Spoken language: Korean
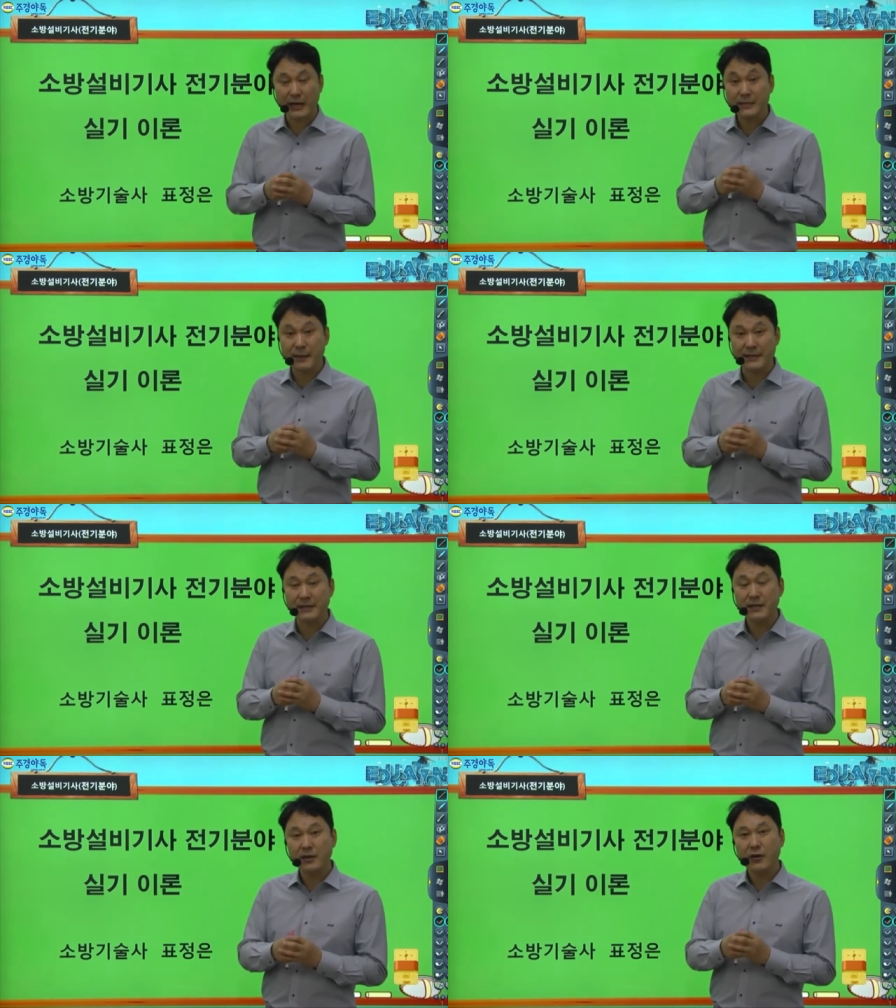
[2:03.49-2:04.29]
하지만
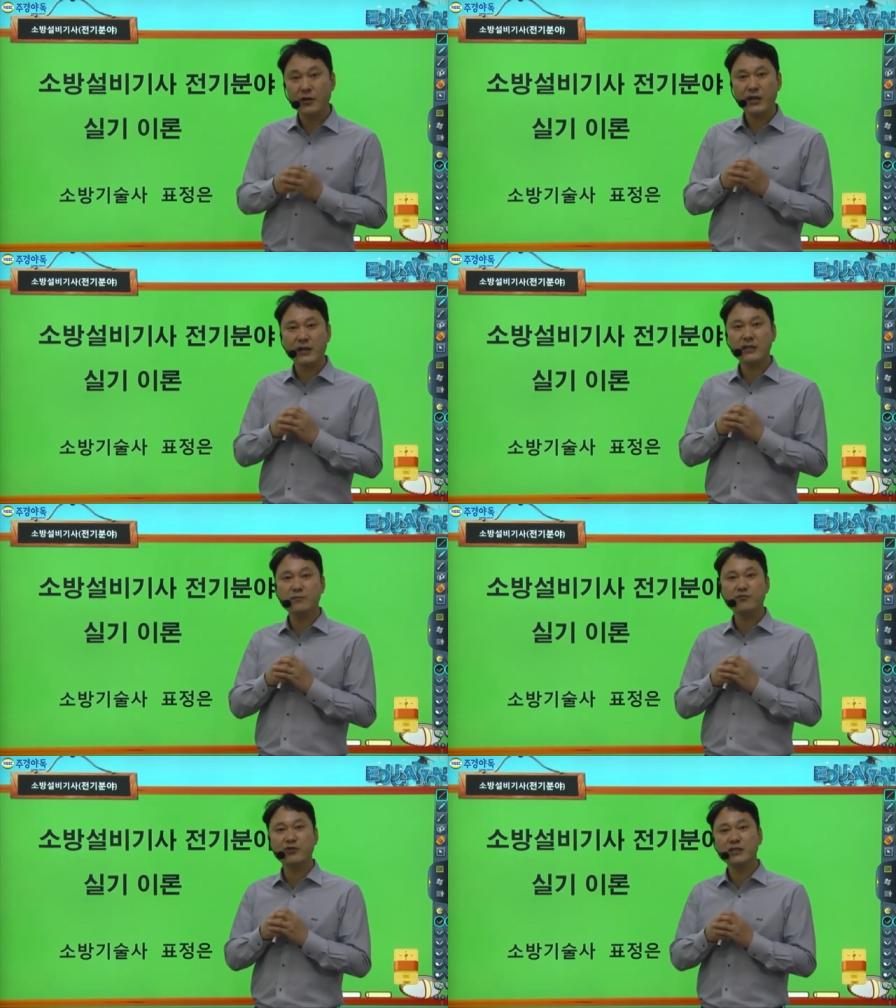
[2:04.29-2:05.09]
거기에 그
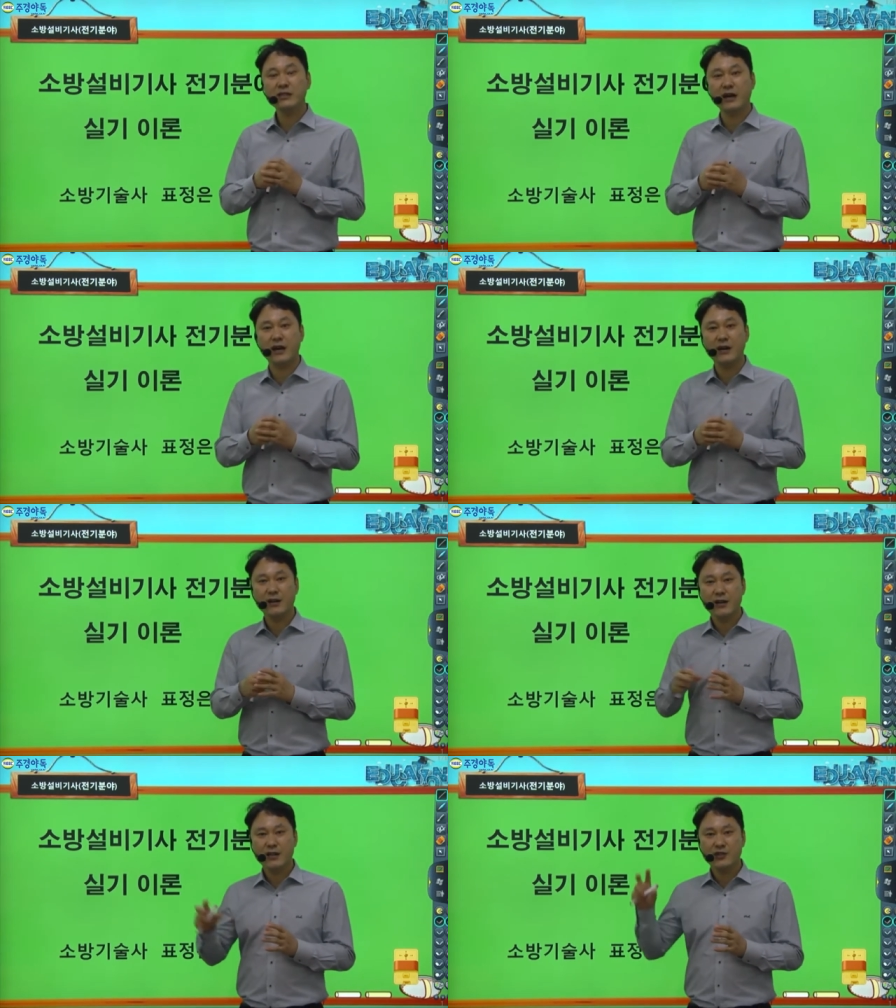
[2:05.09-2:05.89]
무엇인가
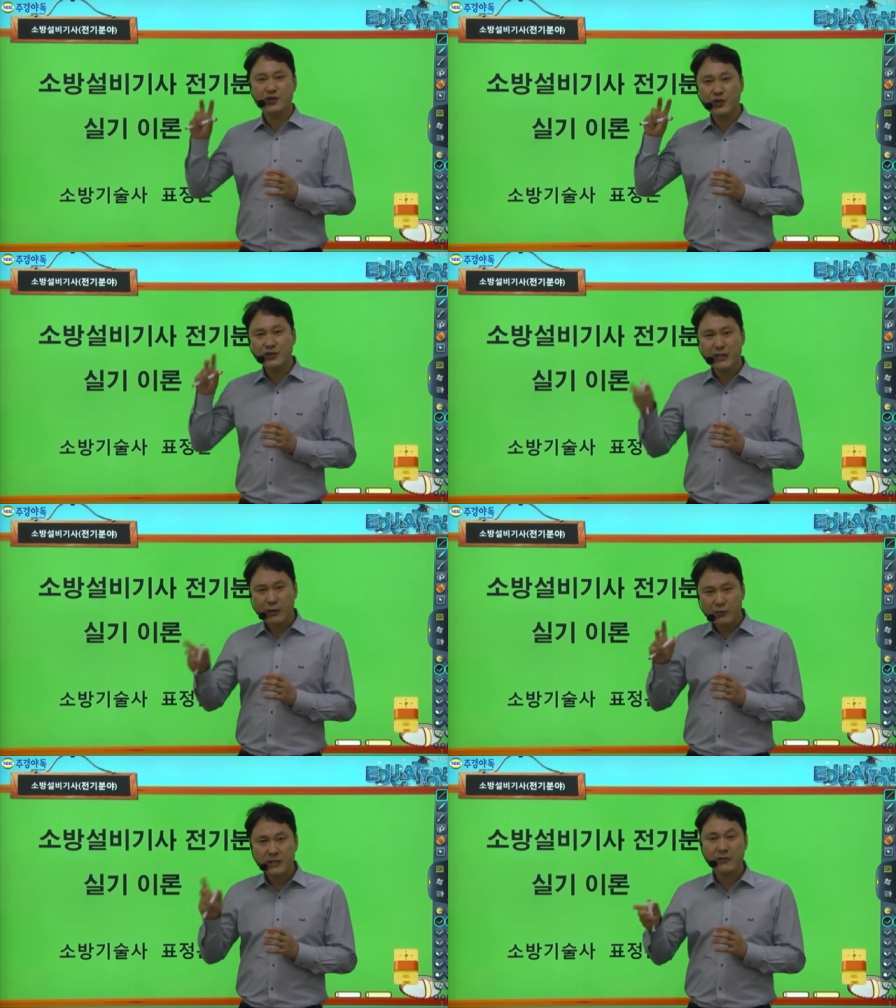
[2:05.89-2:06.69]
쥐어
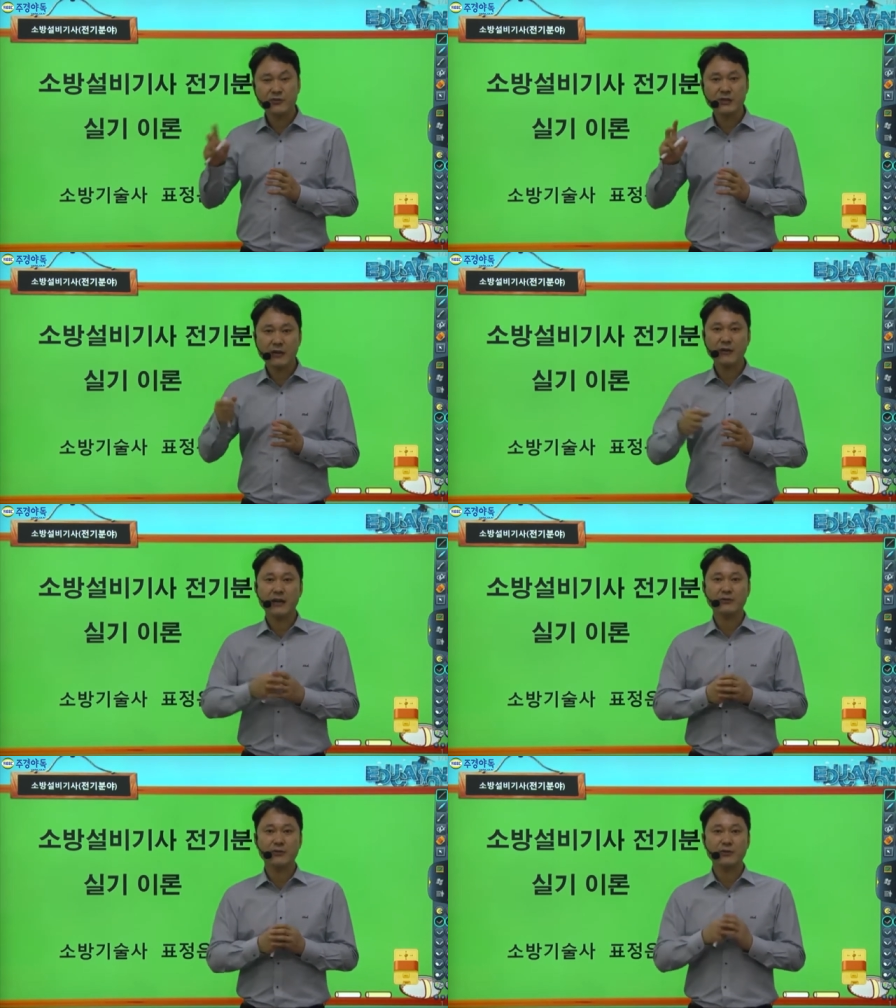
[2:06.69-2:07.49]
짜고 짜고 짜고
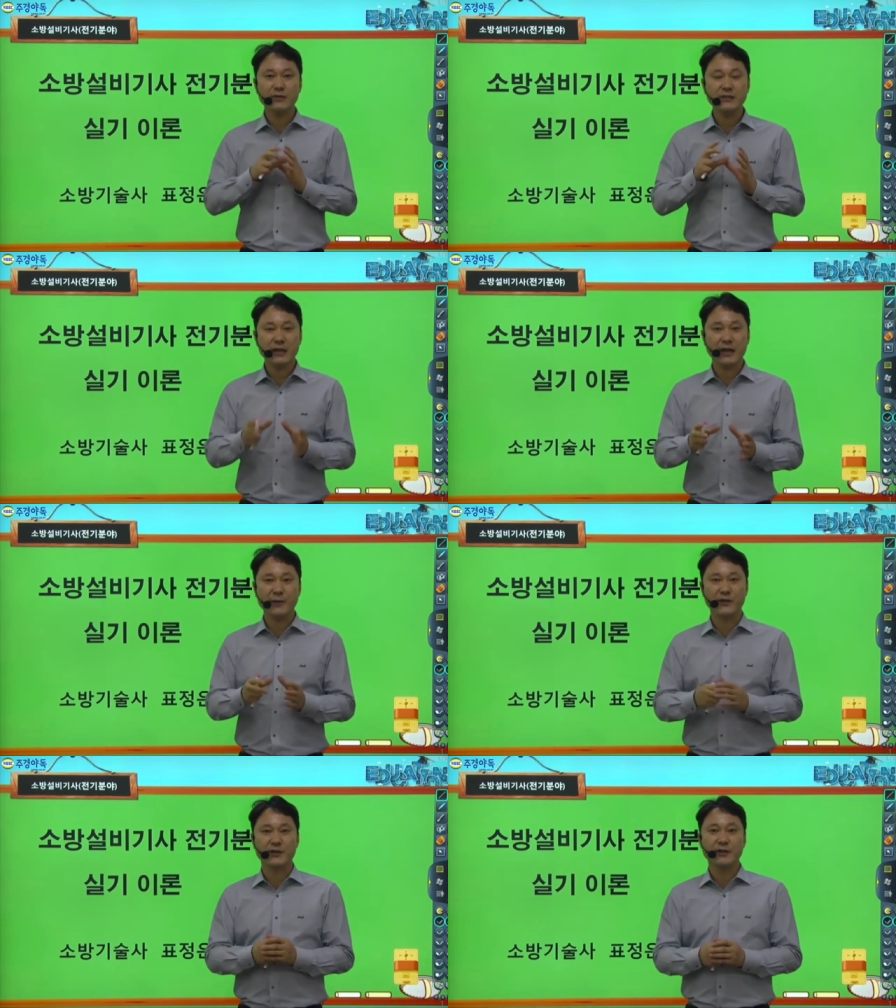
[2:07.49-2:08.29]
해가지고 또
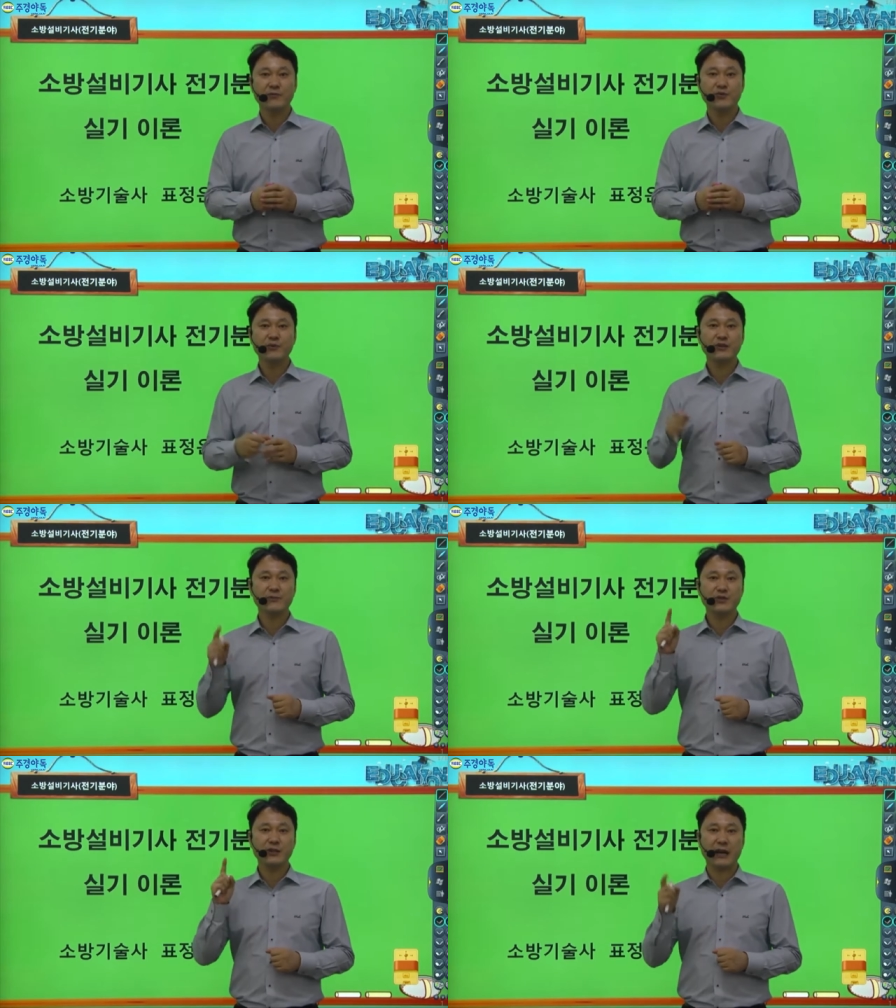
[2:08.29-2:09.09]
쓴다라면 부분
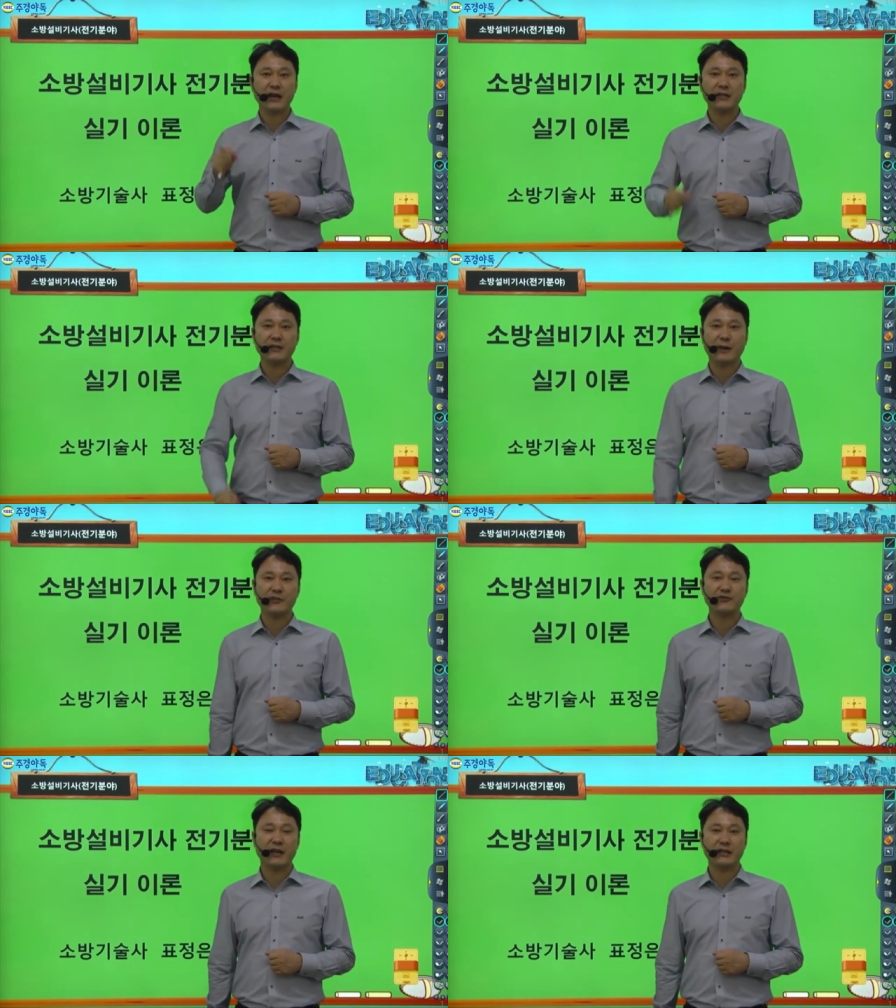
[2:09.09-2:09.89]
점수를 약간이라도
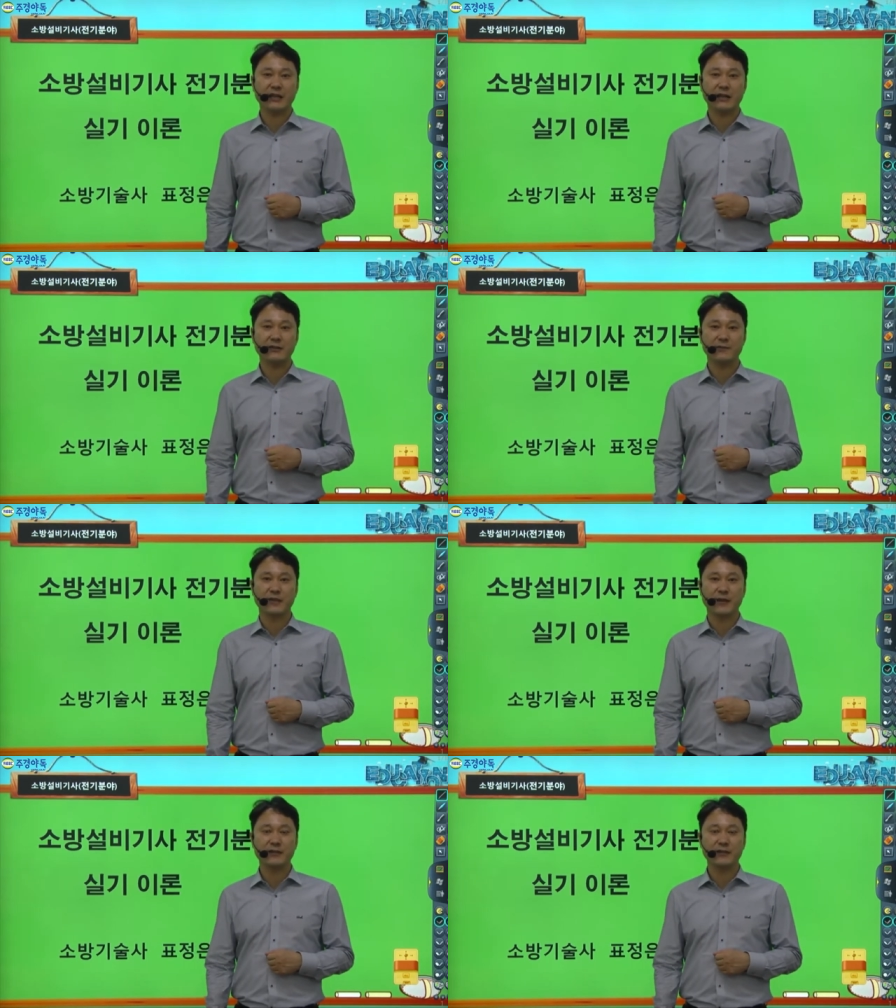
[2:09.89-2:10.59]
받을 수가 있다라는 겁니다.